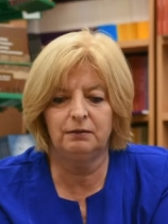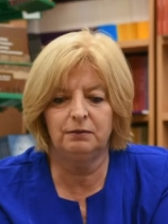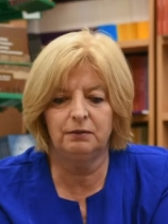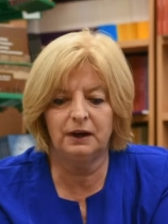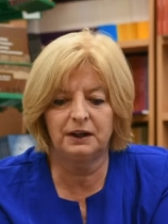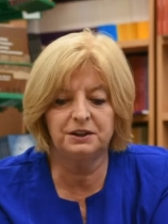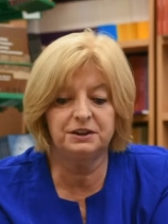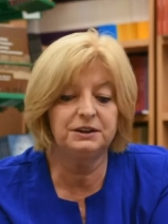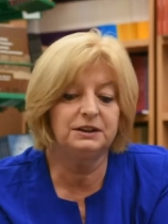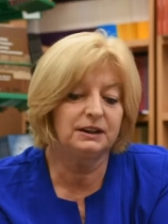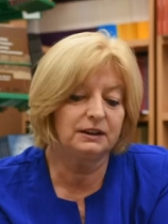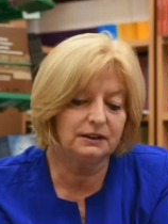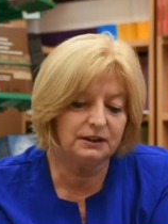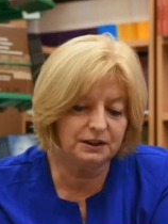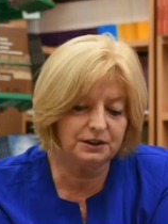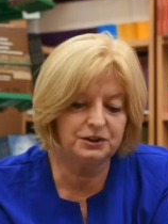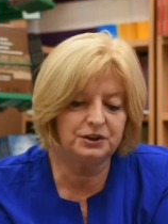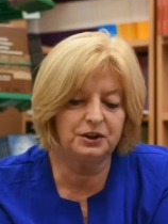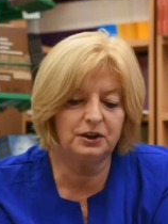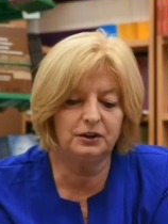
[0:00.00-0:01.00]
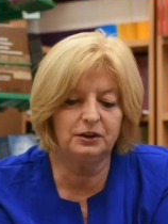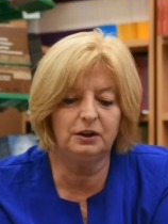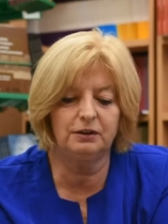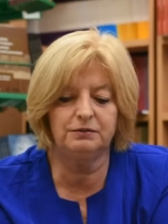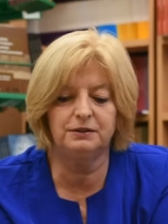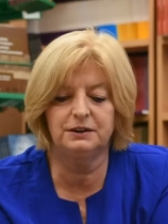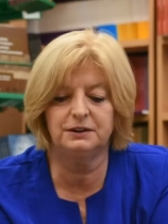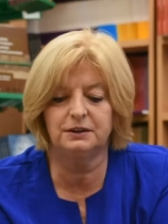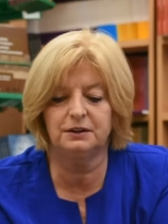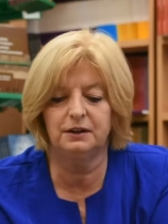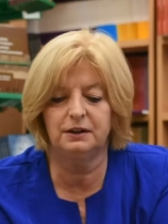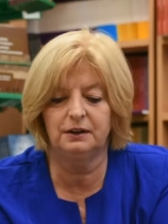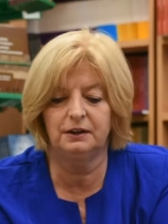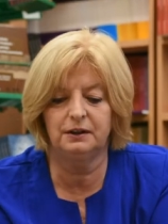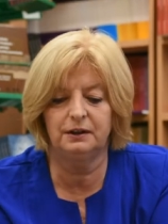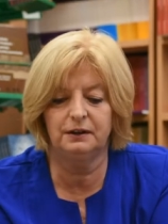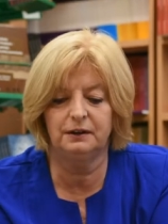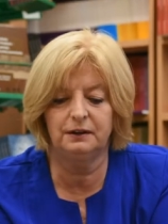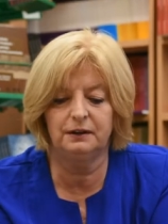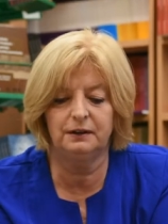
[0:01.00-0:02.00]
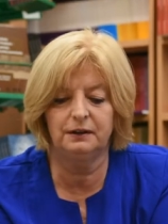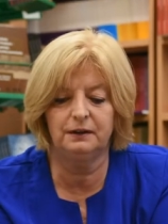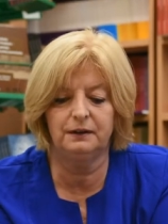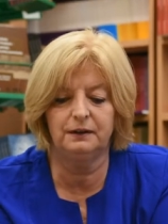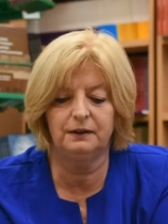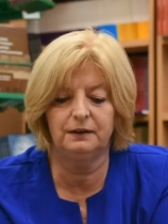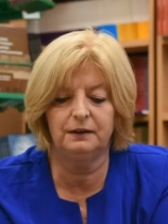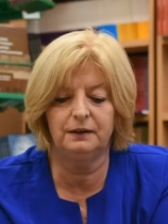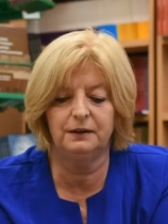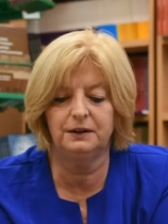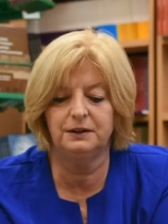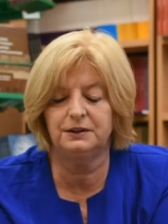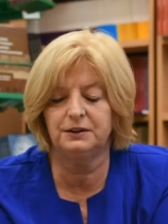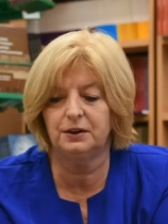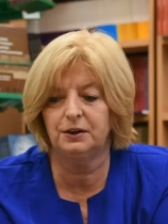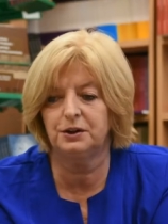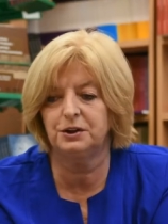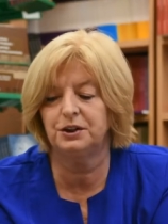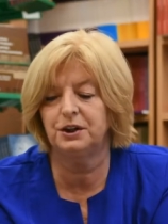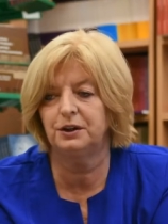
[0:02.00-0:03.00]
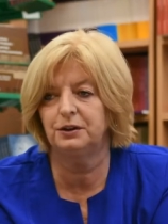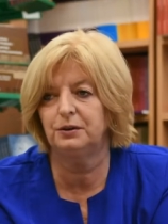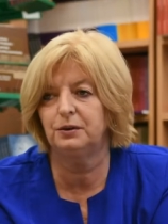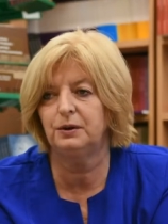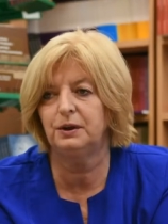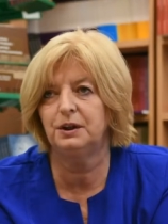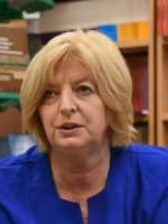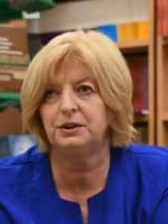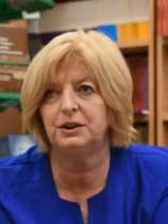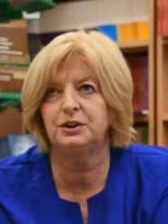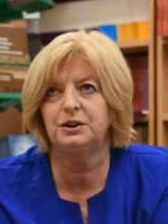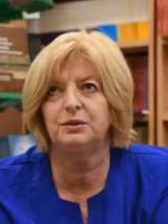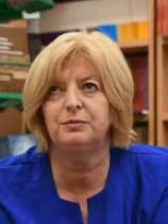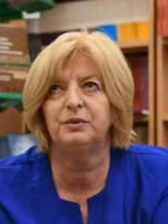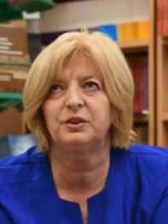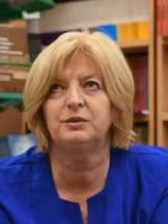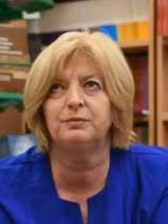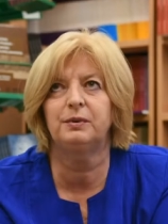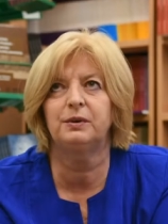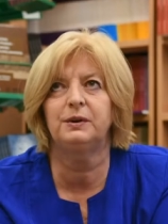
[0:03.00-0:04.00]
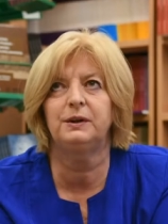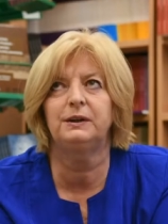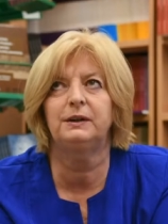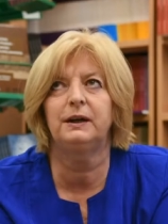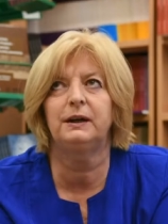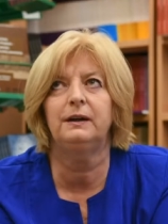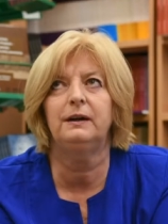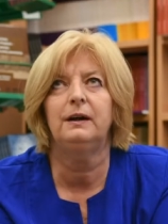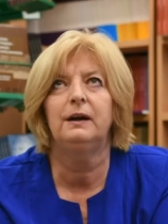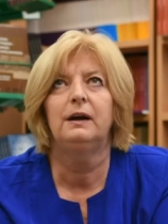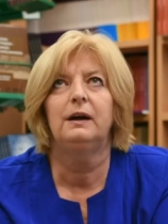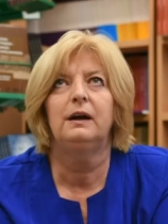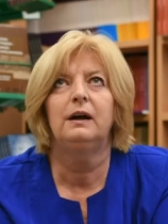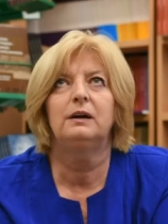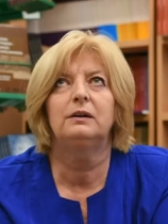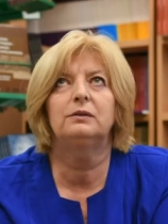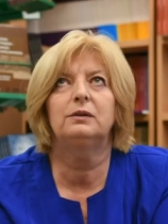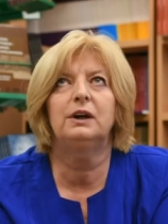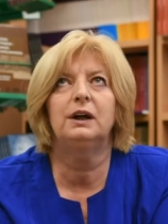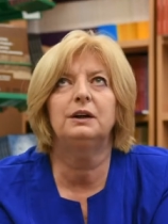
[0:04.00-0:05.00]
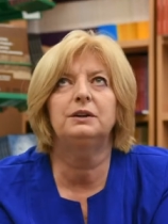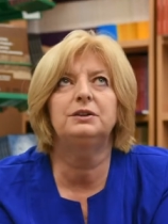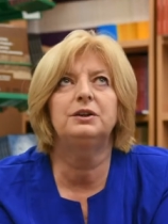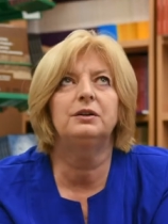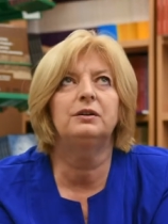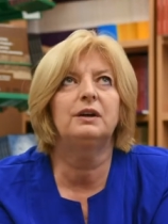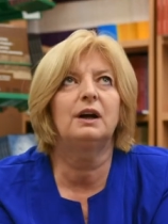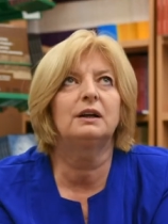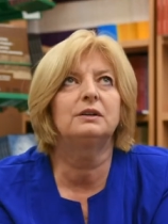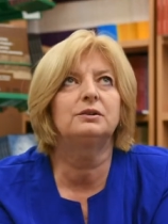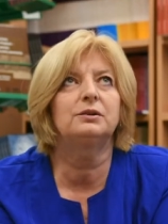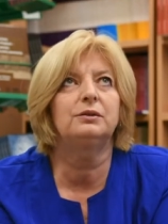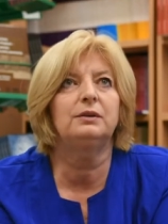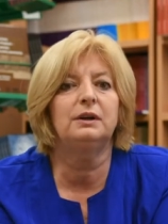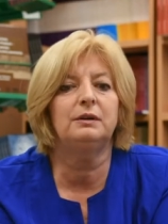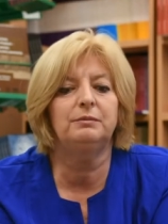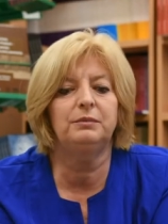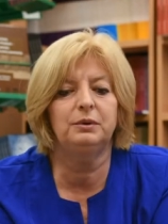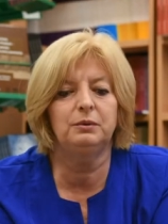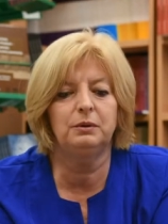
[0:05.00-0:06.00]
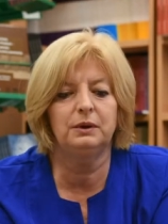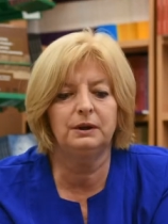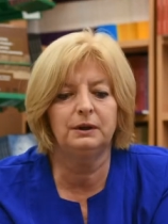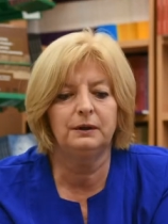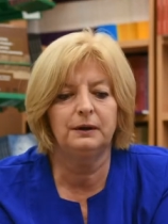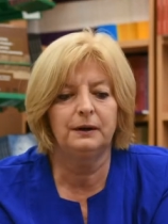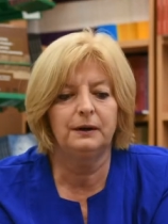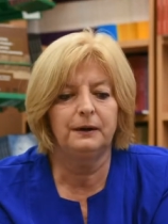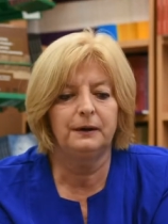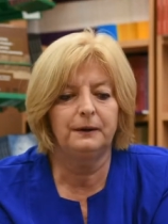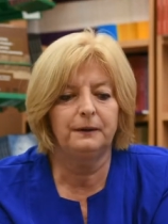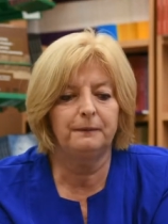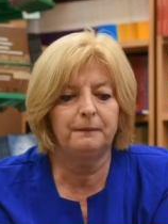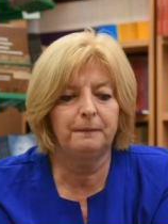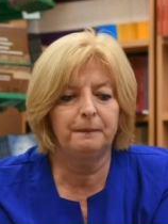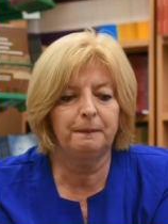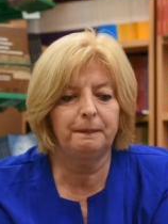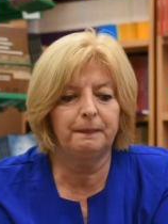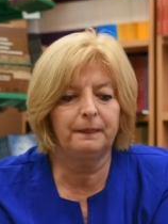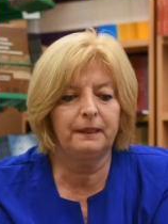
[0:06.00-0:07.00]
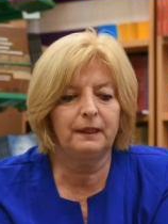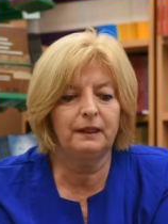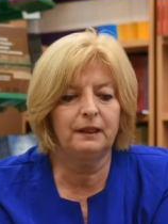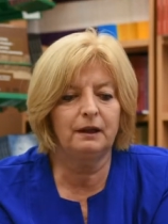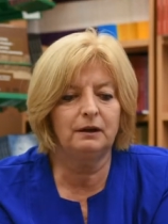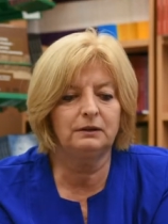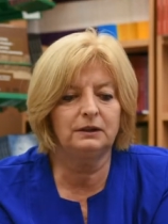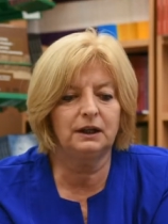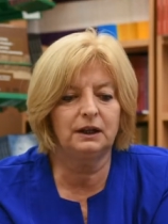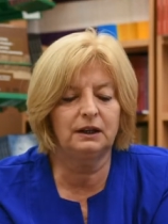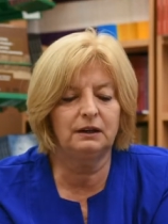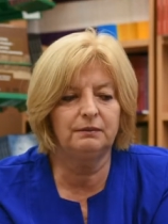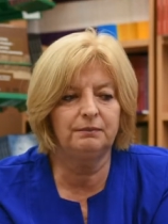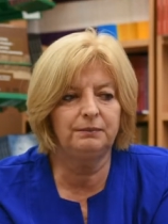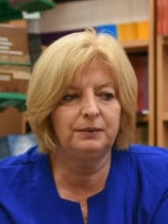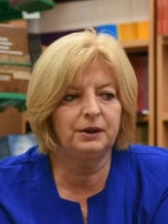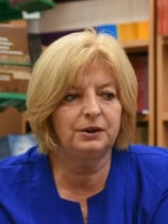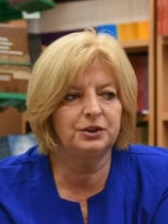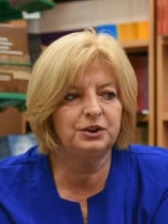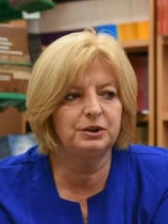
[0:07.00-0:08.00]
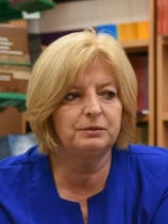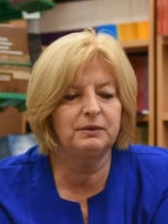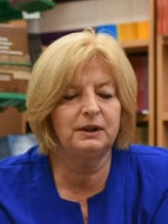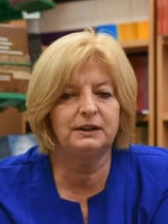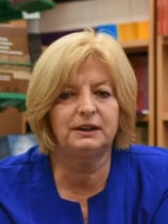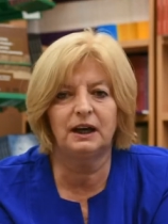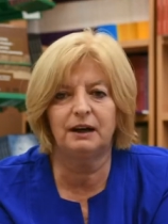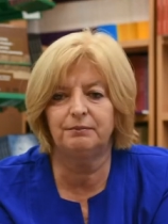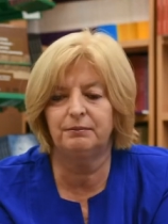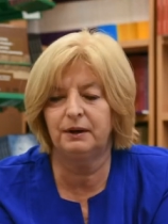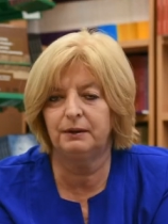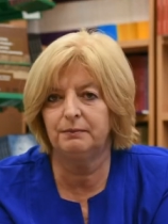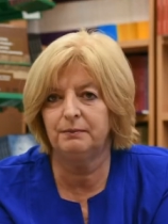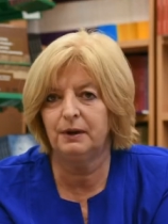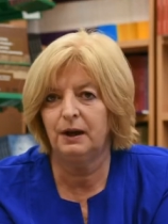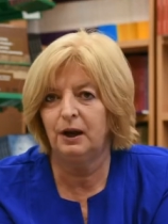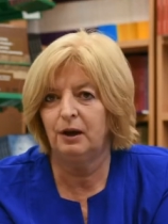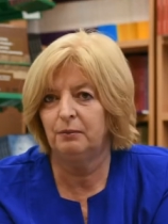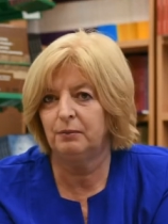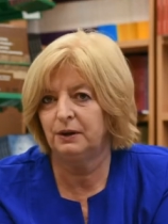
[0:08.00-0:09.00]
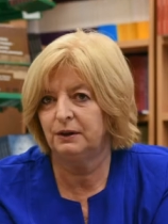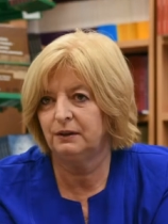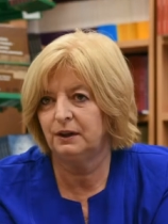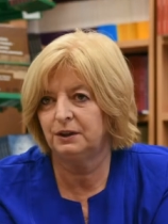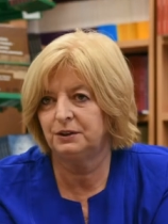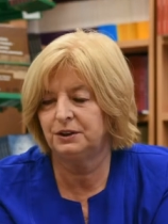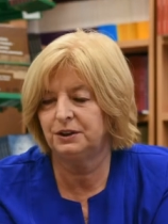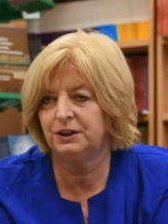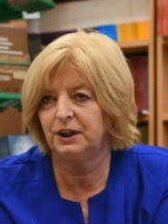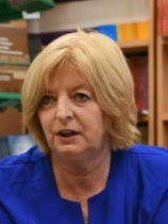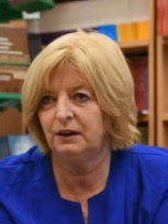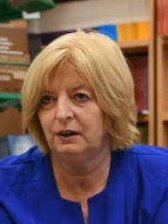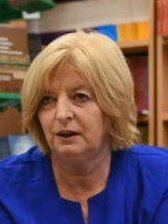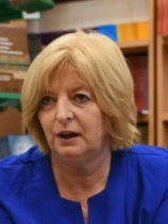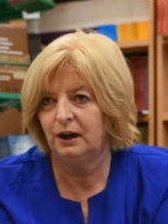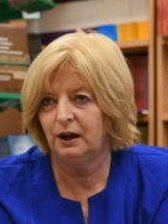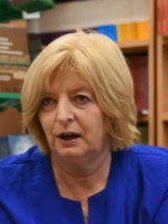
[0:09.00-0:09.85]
właśnie tych środowisk y, historycznych II Rzeczypospolitej, które jak się okazuje były mm, no, takim pierwszym etapem, ponieważ dzisiaj